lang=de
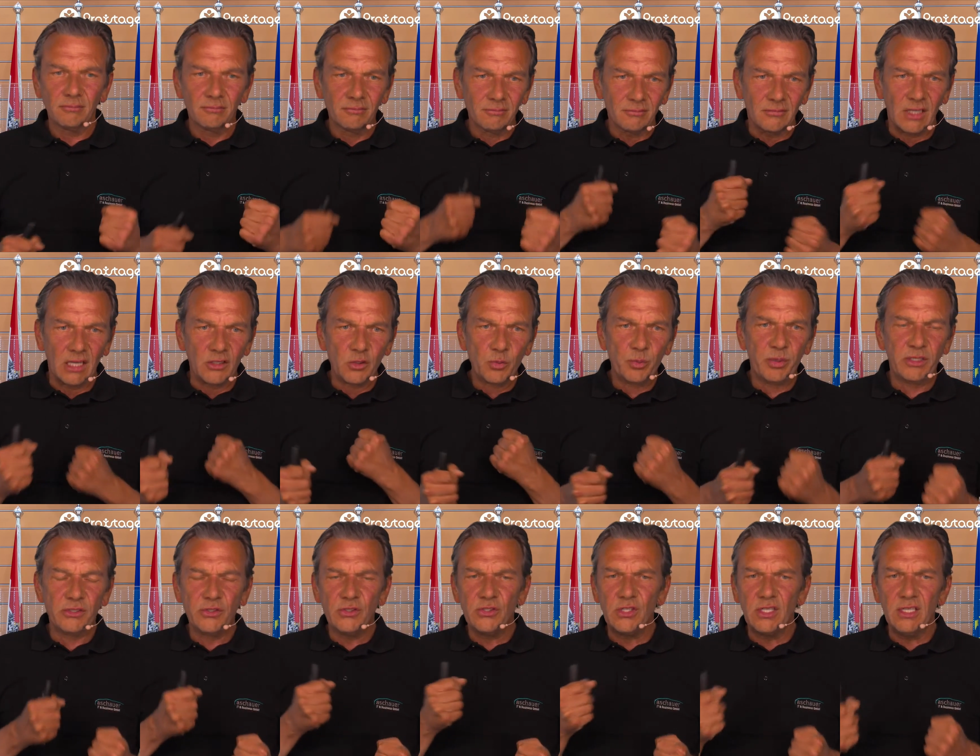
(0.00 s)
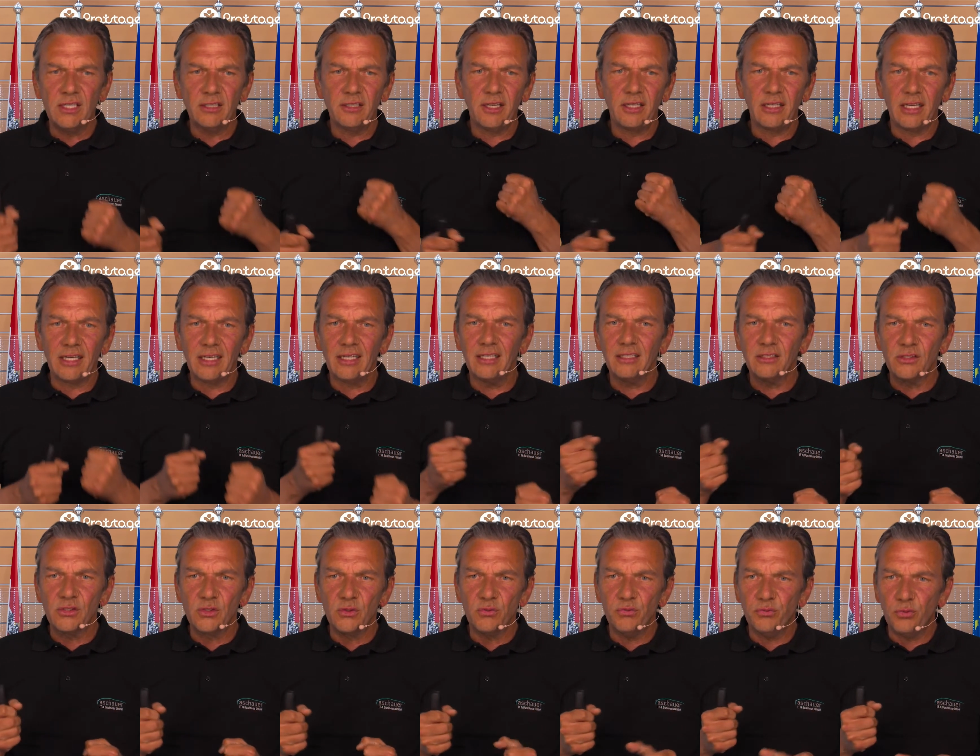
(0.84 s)
Das passiert einen
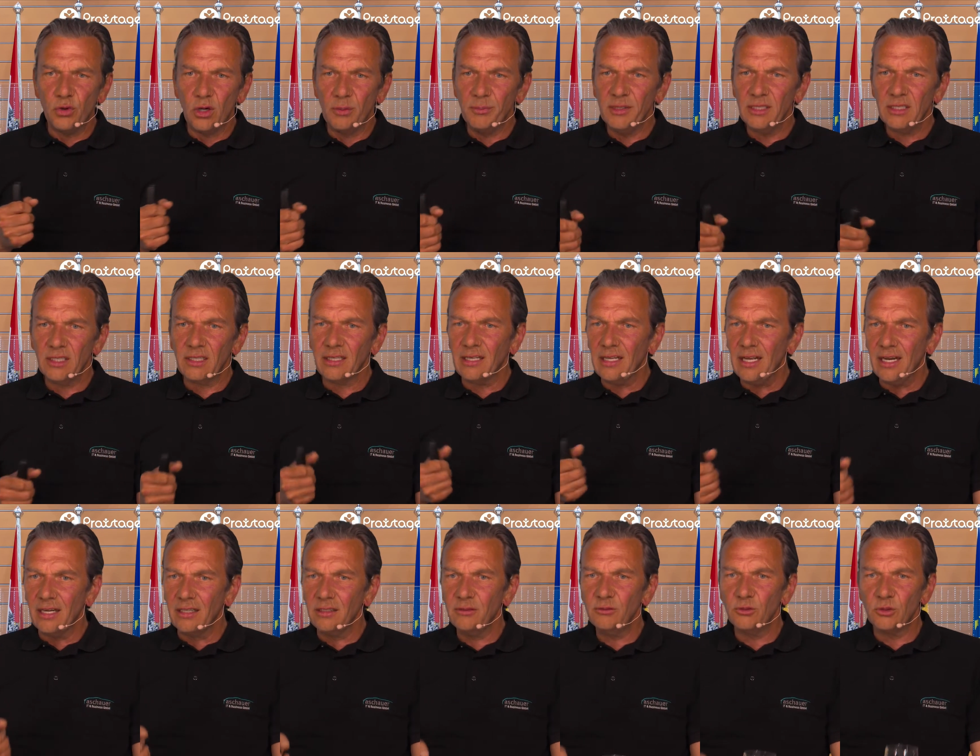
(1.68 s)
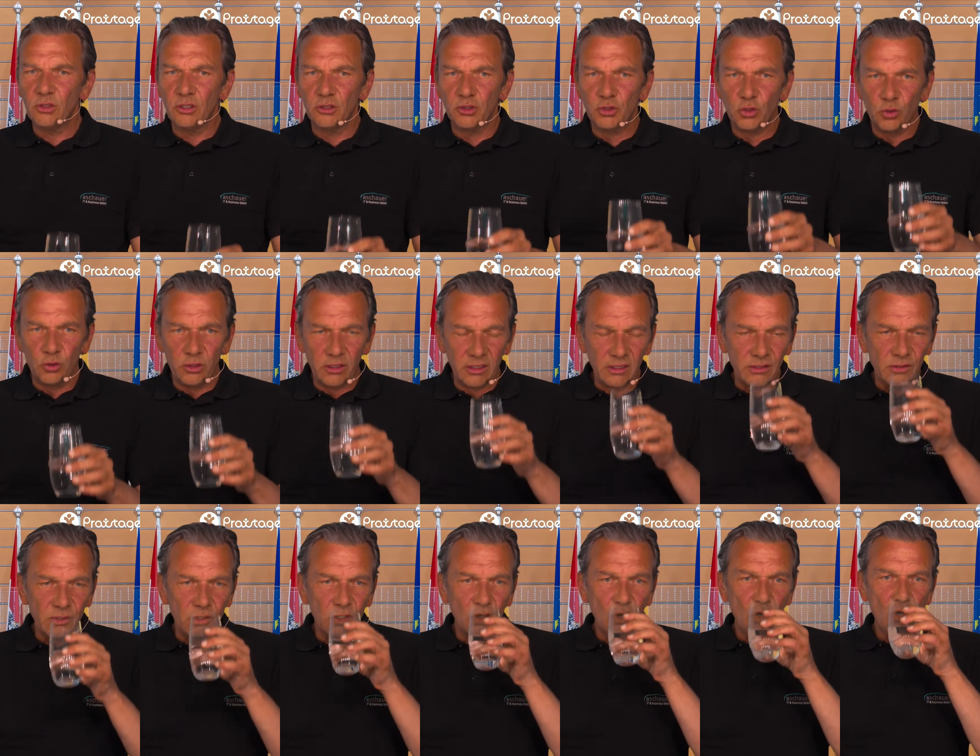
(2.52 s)
ganzen Vormittag lang und entschuldigen
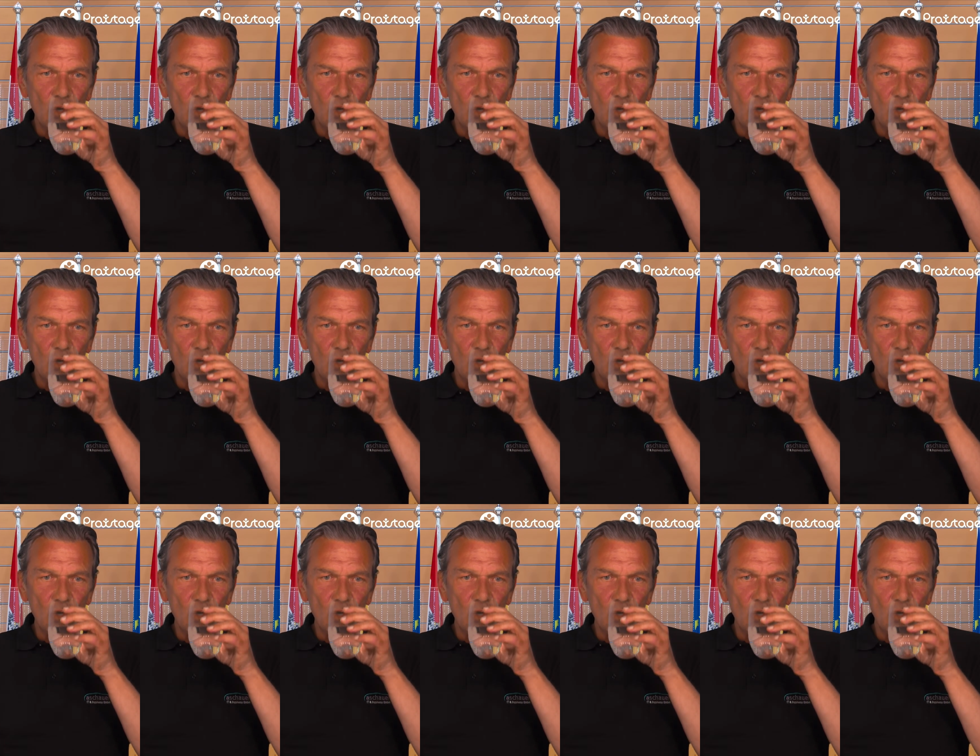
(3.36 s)
Sie.